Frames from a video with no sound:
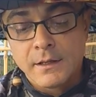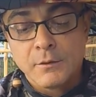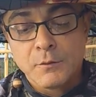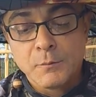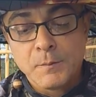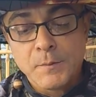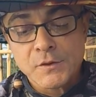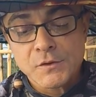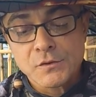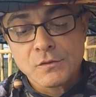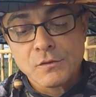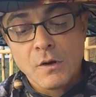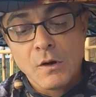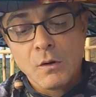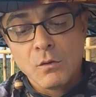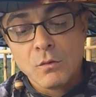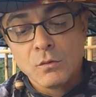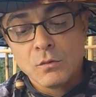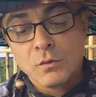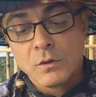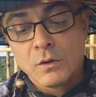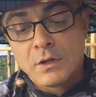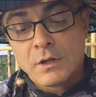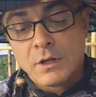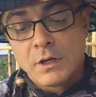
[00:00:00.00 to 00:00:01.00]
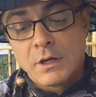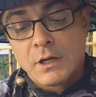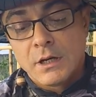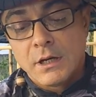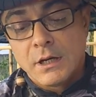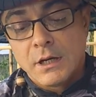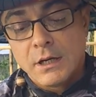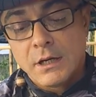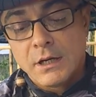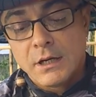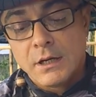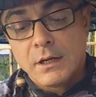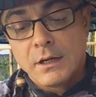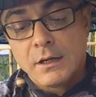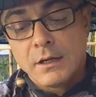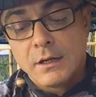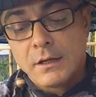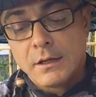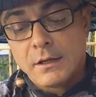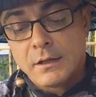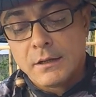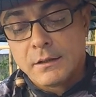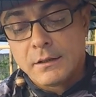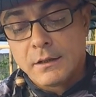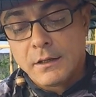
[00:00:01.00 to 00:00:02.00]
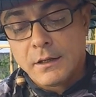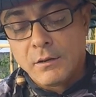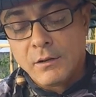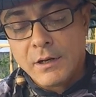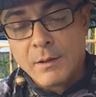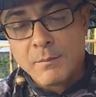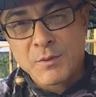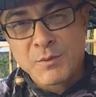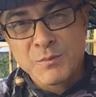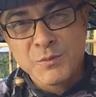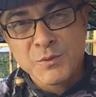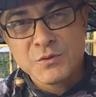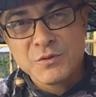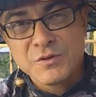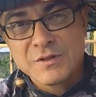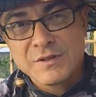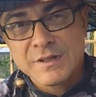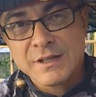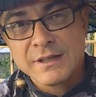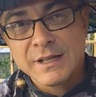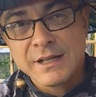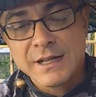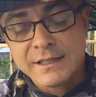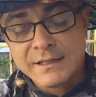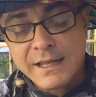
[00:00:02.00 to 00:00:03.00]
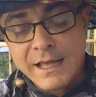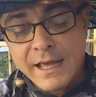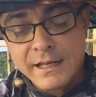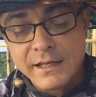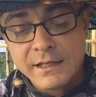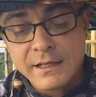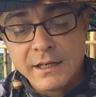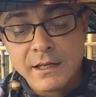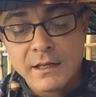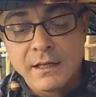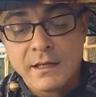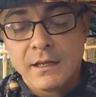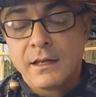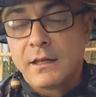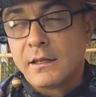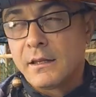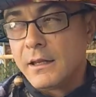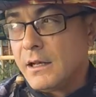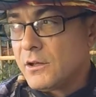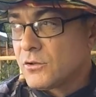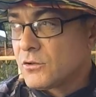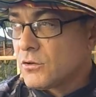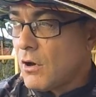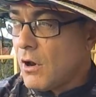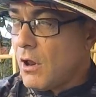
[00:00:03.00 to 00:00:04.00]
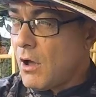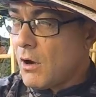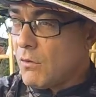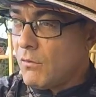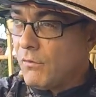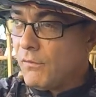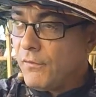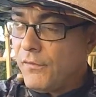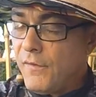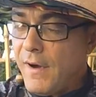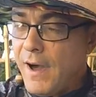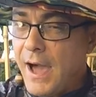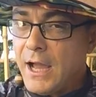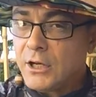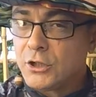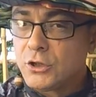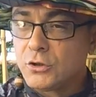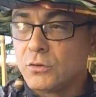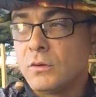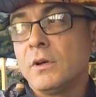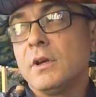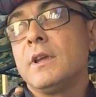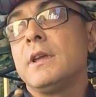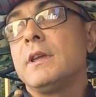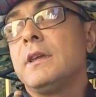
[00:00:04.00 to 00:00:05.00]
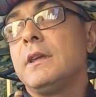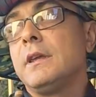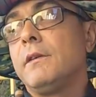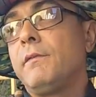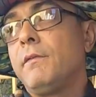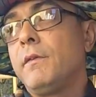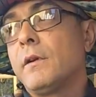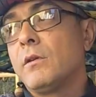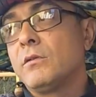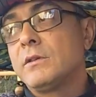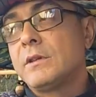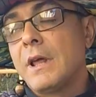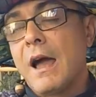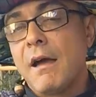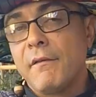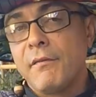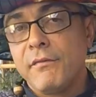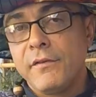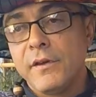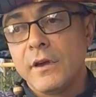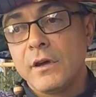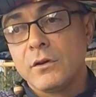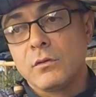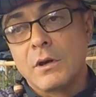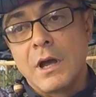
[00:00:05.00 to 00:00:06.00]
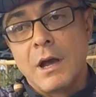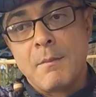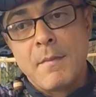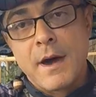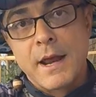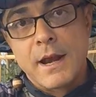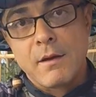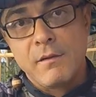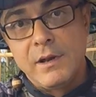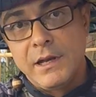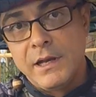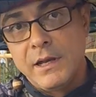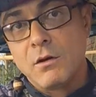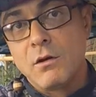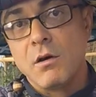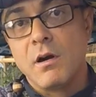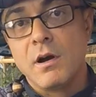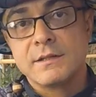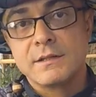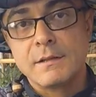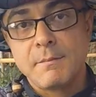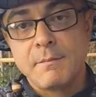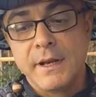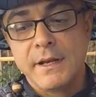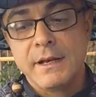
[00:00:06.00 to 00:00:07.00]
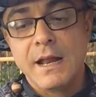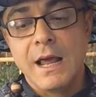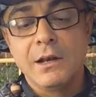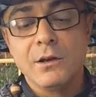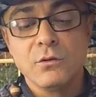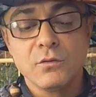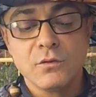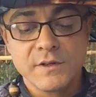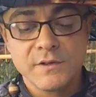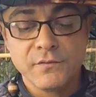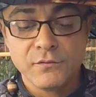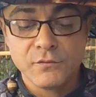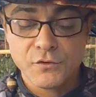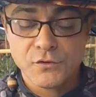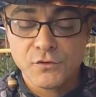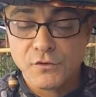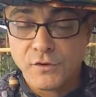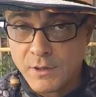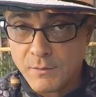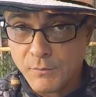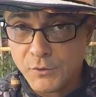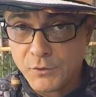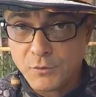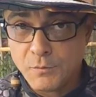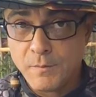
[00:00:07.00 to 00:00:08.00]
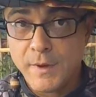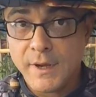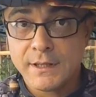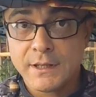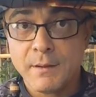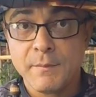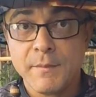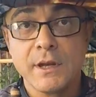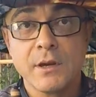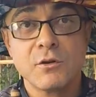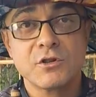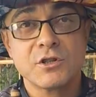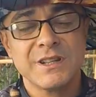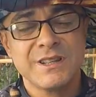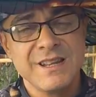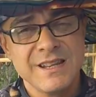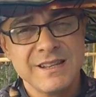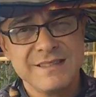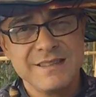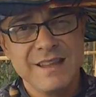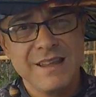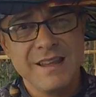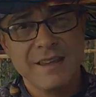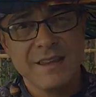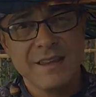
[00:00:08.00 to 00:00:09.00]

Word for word: O pessoal, uh, eu lembro muito de Santa Catarina, que eles colocam um facho e ficam tarrafiando o camarão, ele encosta bem na luz, funciona muito bem também, que eu já testei